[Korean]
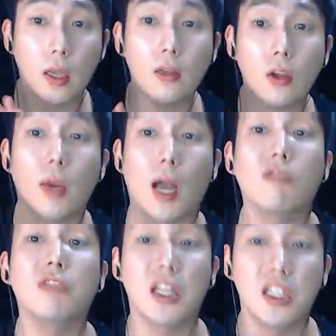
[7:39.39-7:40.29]
캐릭터만
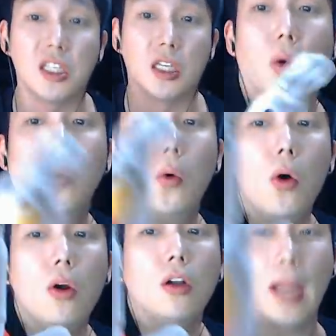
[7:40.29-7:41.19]
갖고 다니지.
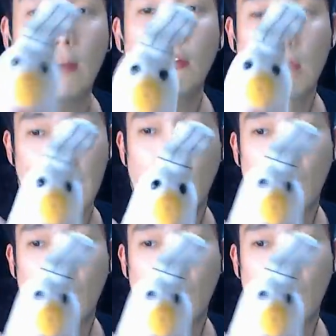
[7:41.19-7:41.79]
요거를 달고 다녀.